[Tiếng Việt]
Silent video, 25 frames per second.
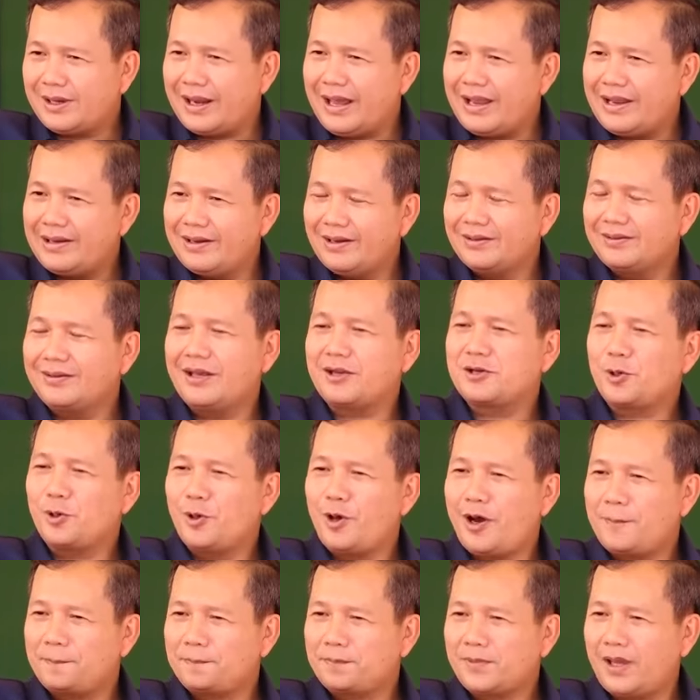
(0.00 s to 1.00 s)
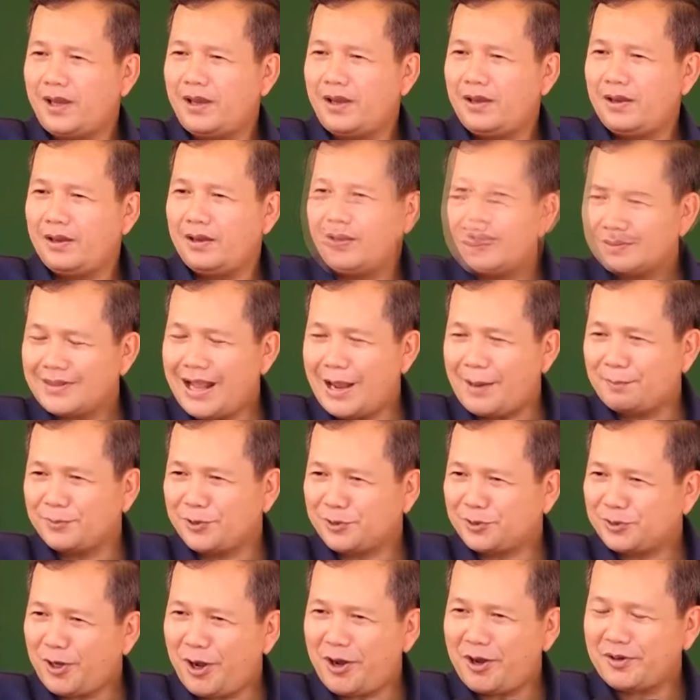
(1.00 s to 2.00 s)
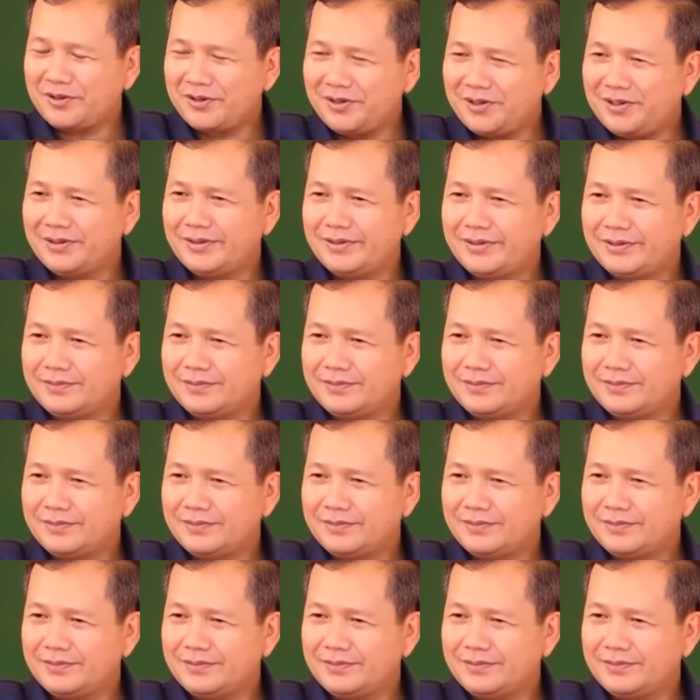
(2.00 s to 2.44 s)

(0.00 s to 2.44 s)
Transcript: này nâng đại club tại đam đồ sọt nơi lớn